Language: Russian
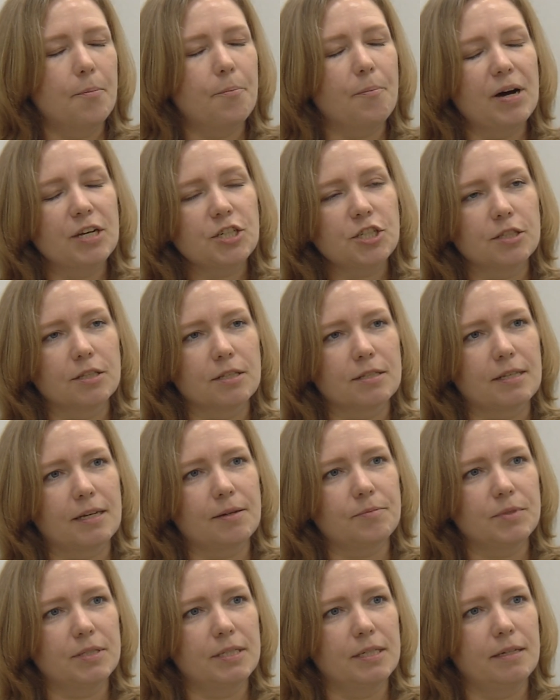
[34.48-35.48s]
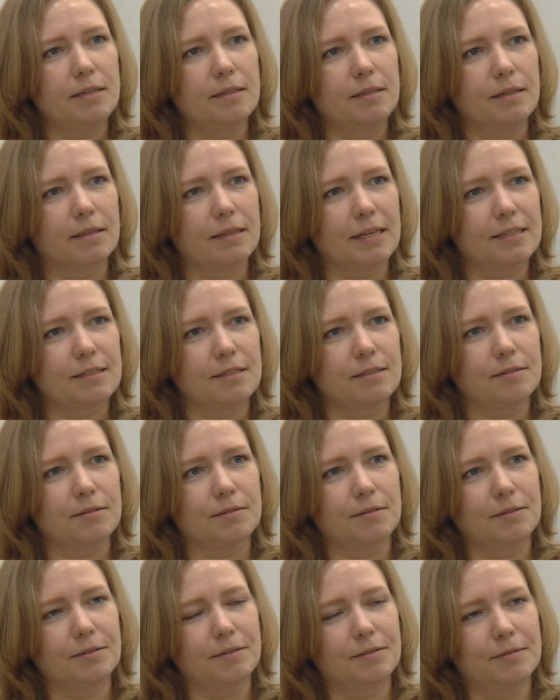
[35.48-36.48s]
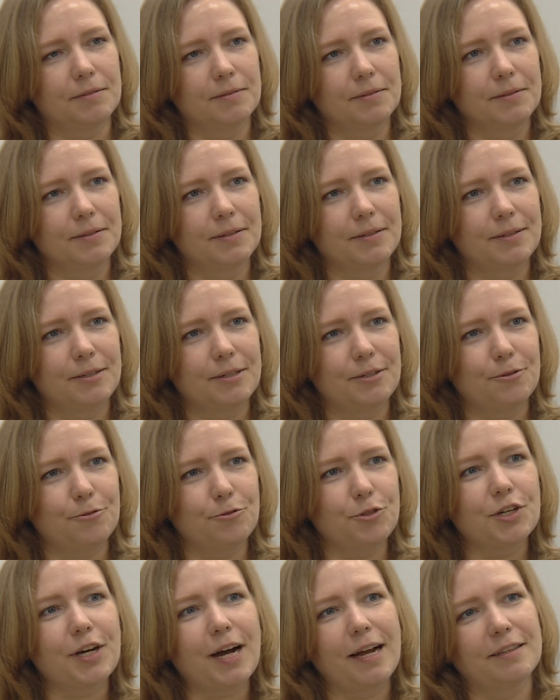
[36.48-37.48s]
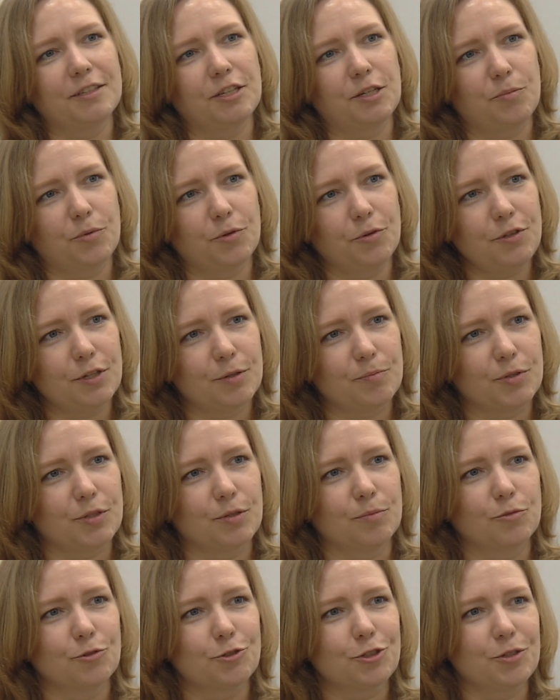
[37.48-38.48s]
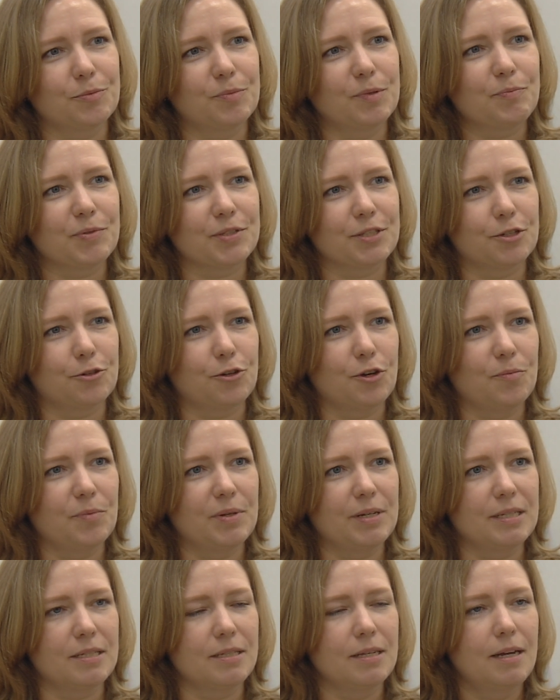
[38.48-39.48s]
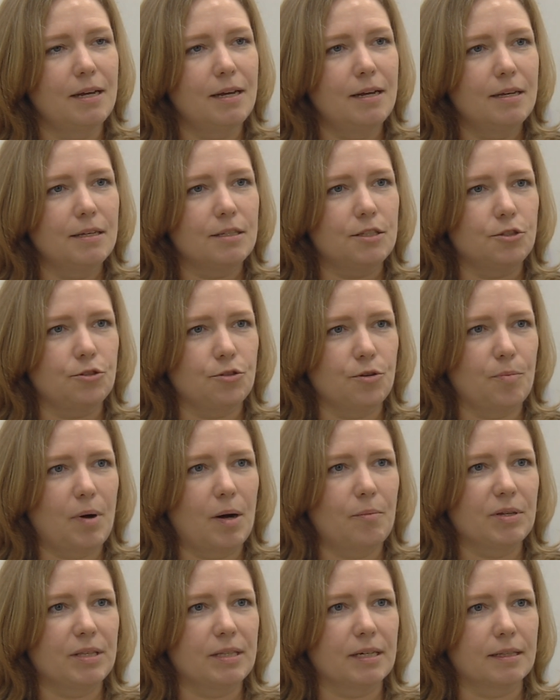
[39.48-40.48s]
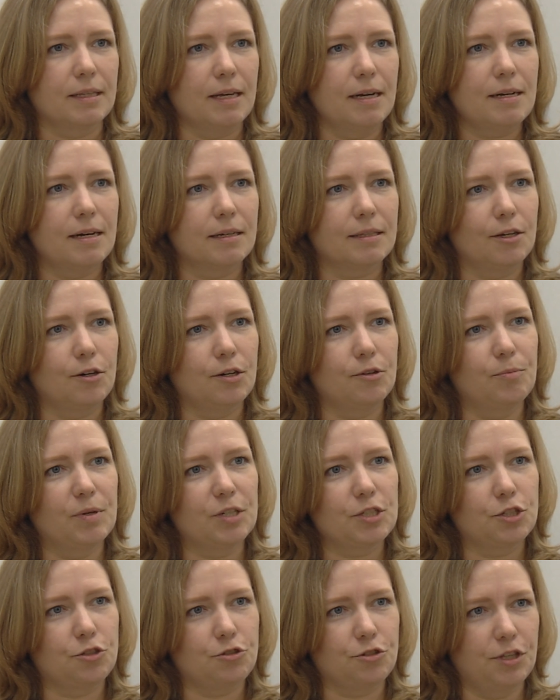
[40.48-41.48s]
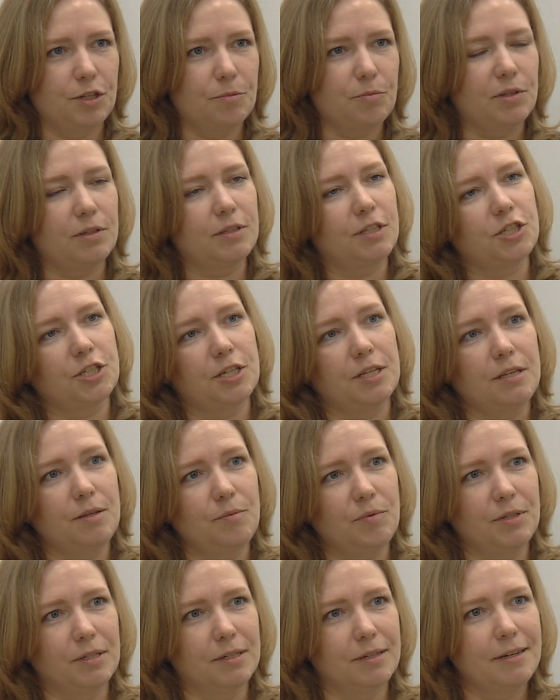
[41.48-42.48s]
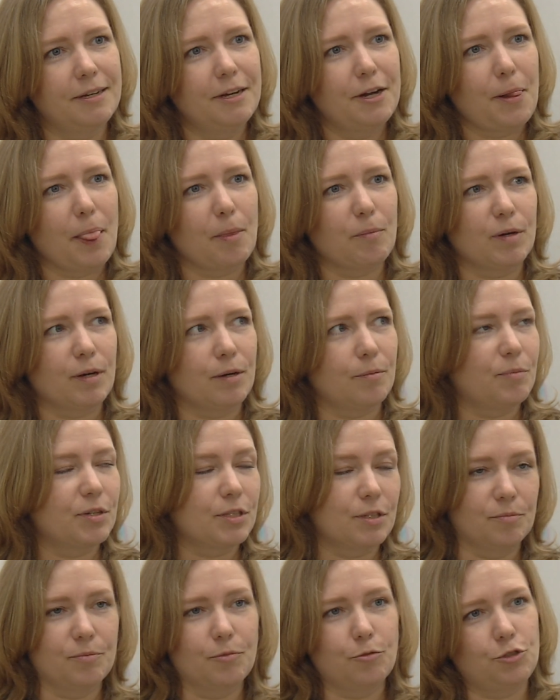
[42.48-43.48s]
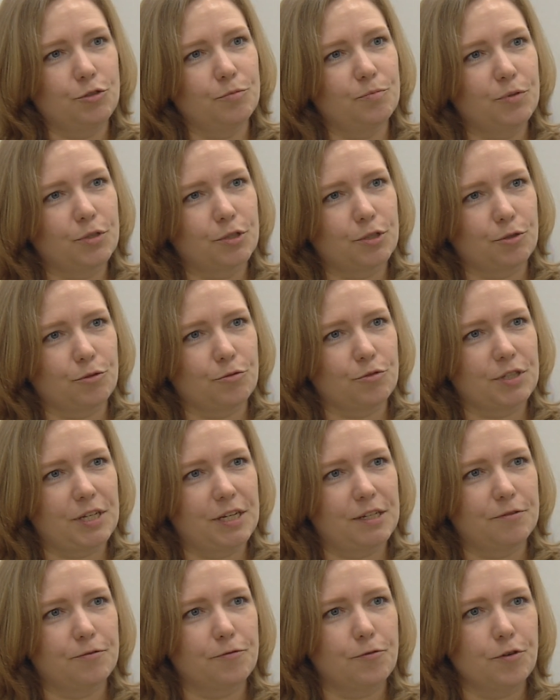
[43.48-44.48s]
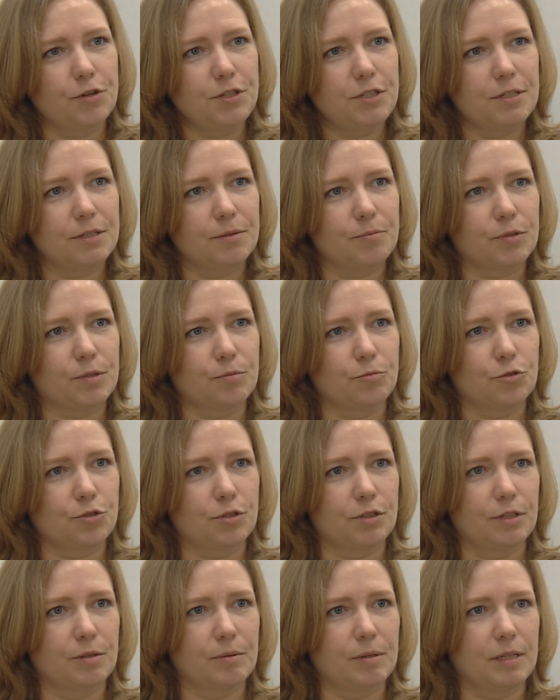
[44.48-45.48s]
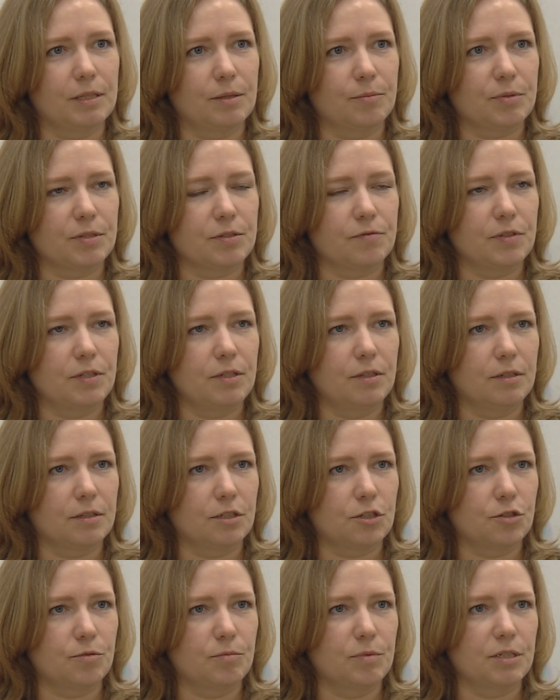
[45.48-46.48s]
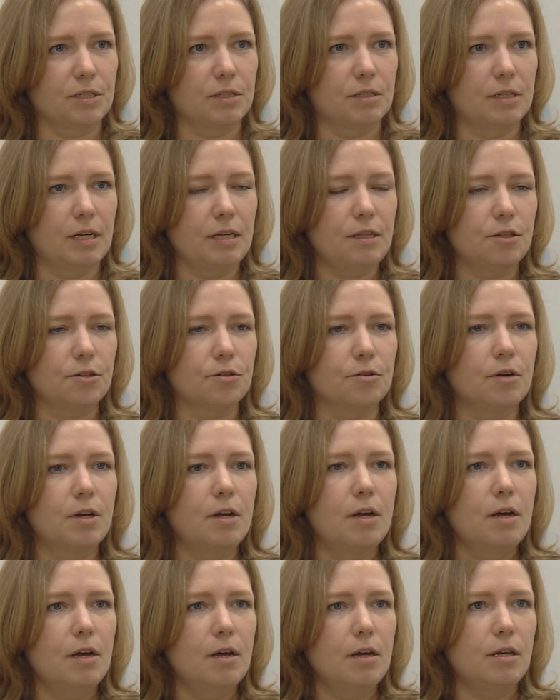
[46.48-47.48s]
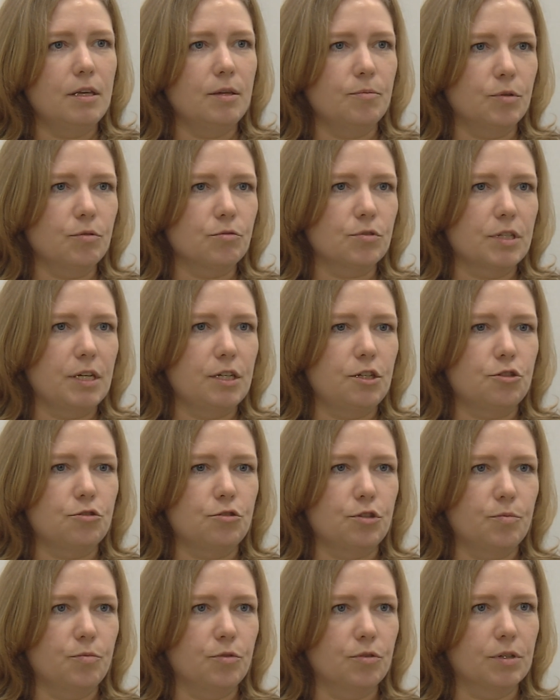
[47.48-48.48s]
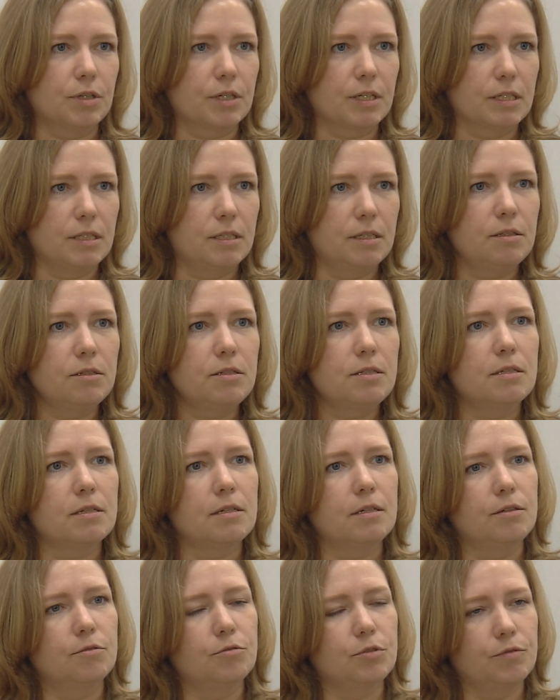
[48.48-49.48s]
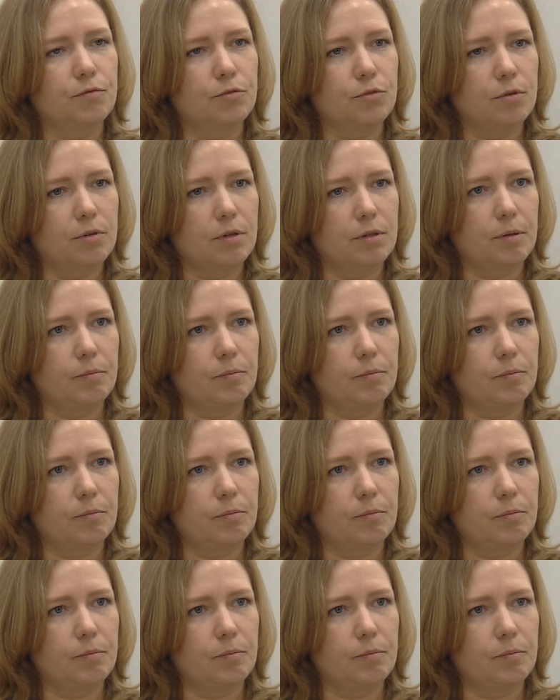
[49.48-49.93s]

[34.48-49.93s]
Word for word: Маша на самом деле для нас э, уникальный ребенок, потому что мы познакомились с ее мамой тогда, когда у Маши еще не было даже имени. Мы об этом очень быстро узнали в фонде, потому что она, она позвонила нашему координатору, и мы узнали, что ребенок родился, у него